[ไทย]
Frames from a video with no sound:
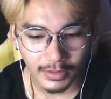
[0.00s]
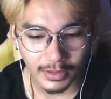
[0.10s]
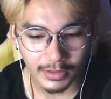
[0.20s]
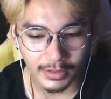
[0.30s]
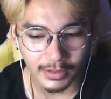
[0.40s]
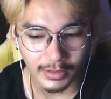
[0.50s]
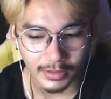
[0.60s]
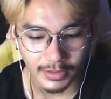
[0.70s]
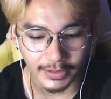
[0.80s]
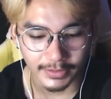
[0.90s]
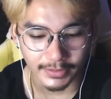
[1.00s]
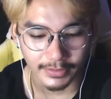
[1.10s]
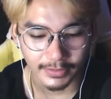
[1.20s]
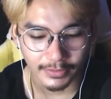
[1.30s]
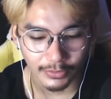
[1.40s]
คือ
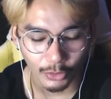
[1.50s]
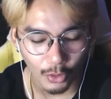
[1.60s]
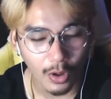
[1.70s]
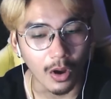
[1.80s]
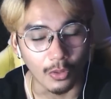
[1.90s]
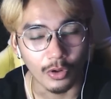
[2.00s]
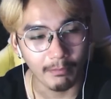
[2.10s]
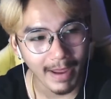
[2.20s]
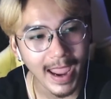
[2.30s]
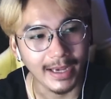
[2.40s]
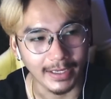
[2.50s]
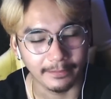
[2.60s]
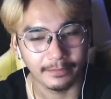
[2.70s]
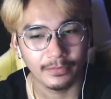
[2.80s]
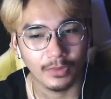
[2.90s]
ตัวของคุณแม่เนี่ย
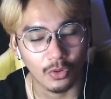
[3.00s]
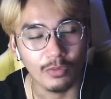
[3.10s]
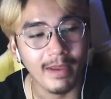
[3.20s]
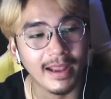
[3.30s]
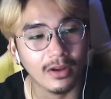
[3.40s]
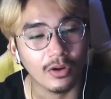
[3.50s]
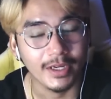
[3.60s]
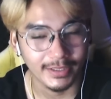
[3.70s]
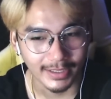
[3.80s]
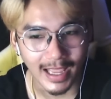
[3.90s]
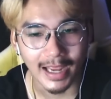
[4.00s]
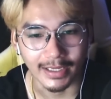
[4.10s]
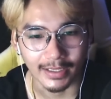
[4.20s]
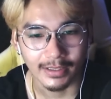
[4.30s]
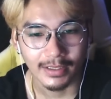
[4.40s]
คุณแม่น้องคริสติน่า
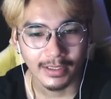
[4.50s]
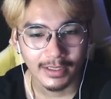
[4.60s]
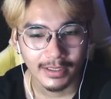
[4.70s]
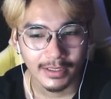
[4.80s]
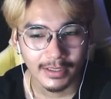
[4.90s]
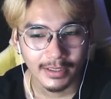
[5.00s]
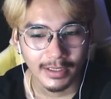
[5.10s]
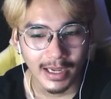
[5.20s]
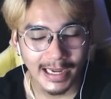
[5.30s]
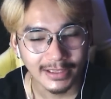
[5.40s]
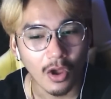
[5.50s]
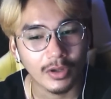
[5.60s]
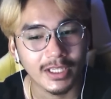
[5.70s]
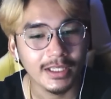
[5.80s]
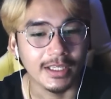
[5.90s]
เนี่ยไอตอน
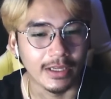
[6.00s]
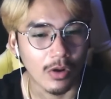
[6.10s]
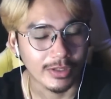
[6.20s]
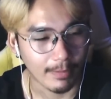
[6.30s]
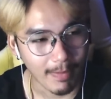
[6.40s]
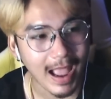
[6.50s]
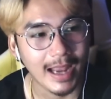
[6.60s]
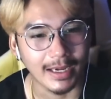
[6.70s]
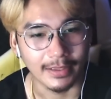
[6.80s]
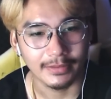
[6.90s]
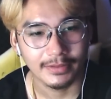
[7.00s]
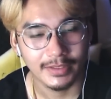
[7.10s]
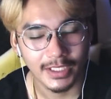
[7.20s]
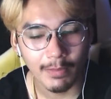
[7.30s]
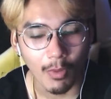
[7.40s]
ที่หนีออกจากบ้านน่ะ
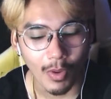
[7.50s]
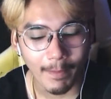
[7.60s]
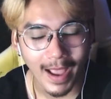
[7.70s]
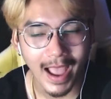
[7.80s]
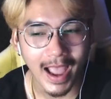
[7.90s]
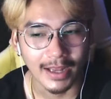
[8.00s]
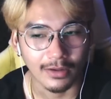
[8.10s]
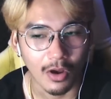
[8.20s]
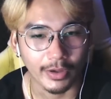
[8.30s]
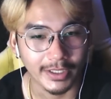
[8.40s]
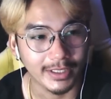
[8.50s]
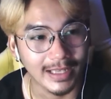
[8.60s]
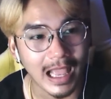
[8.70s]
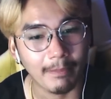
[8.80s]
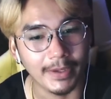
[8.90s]
ที่บอกว่าพาน้องคริสติ
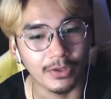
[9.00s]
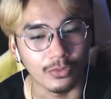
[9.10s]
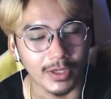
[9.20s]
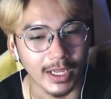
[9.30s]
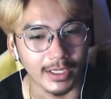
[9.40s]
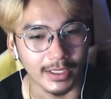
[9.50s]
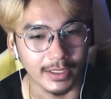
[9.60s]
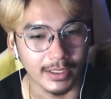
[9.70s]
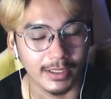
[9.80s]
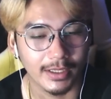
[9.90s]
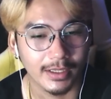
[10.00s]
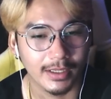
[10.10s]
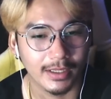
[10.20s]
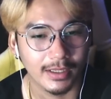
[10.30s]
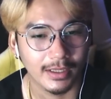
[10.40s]
น่าไปอยู่ใน
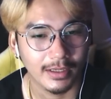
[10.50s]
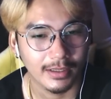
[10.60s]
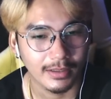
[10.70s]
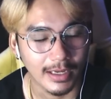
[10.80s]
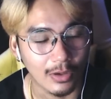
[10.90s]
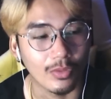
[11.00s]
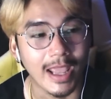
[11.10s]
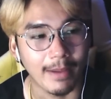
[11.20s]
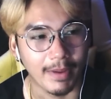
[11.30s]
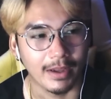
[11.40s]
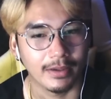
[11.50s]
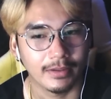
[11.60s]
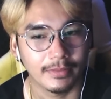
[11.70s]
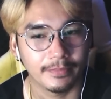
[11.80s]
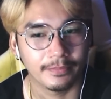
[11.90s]
ในโรงแรมอ่ะ
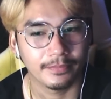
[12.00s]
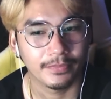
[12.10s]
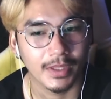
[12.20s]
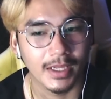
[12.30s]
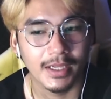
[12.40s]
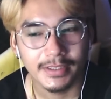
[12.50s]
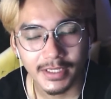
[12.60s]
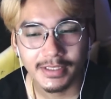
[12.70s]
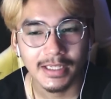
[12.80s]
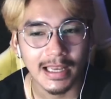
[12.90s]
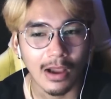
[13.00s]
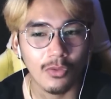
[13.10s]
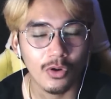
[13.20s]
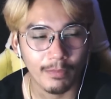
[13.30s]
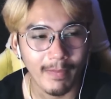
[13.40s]
จริงๆแล้ว
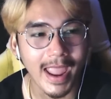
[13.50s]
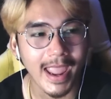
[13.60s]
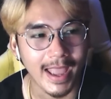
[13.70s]
คุณแม่